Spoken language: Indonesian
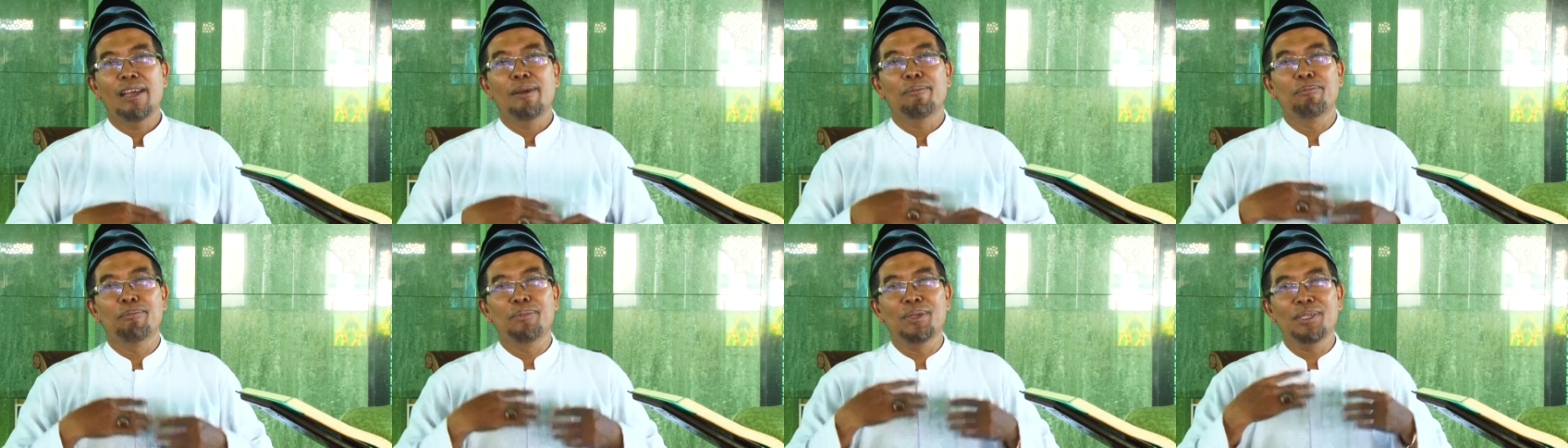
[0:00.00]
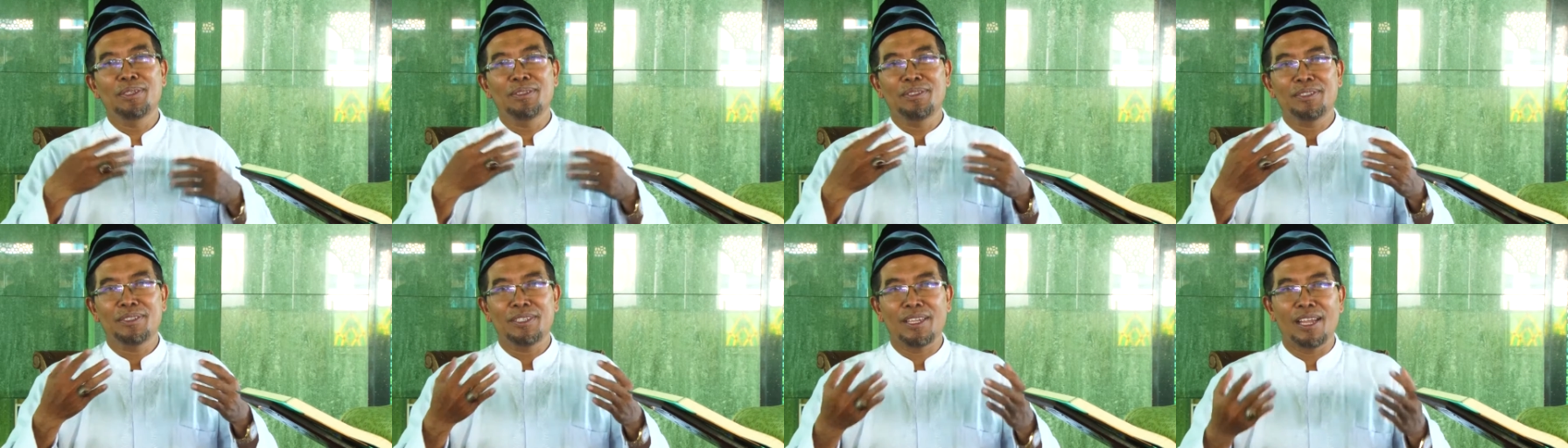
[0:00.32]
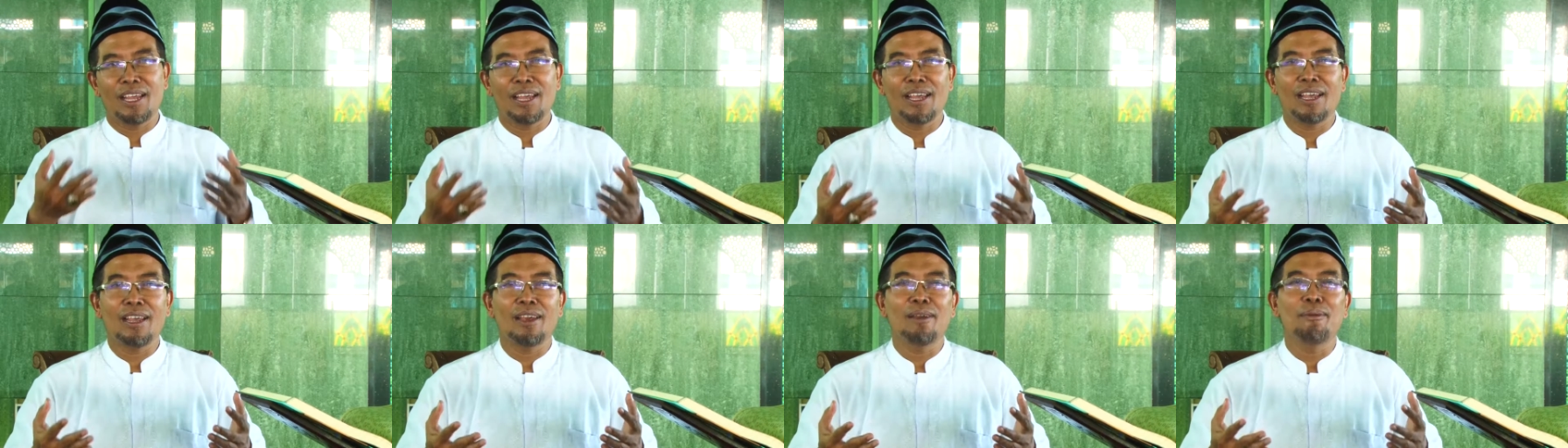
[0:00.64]

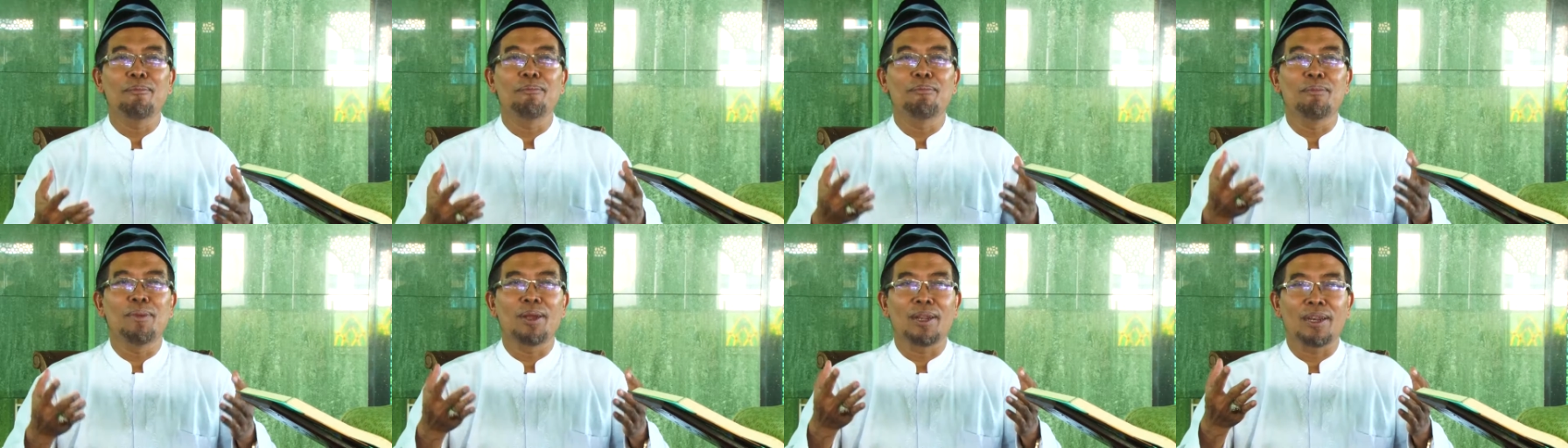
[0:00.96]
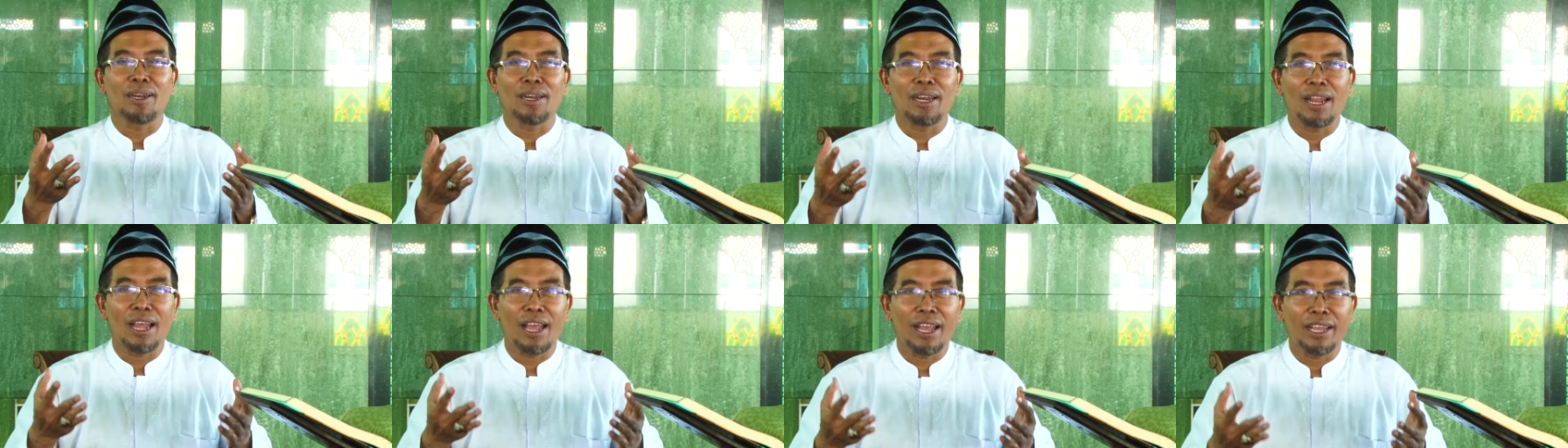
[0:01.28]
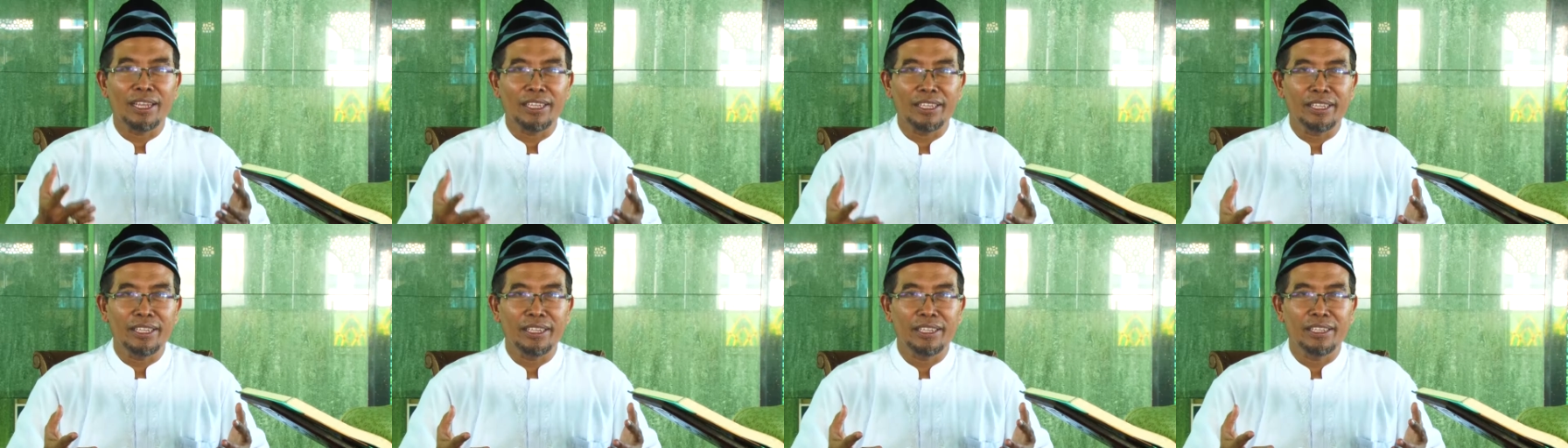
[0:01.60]
bisa
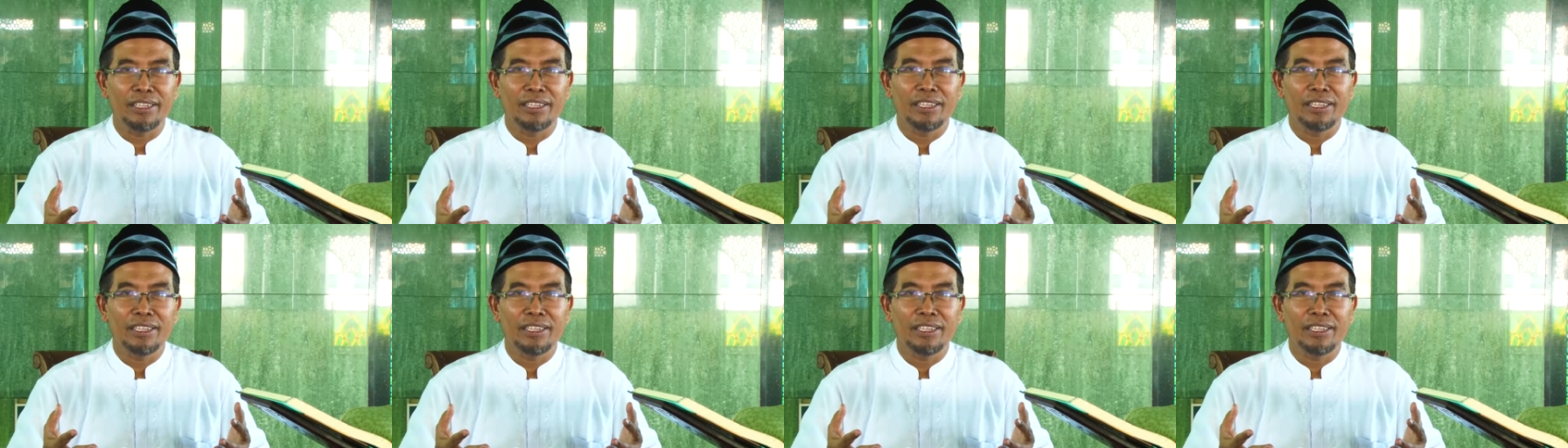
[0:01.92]
meraih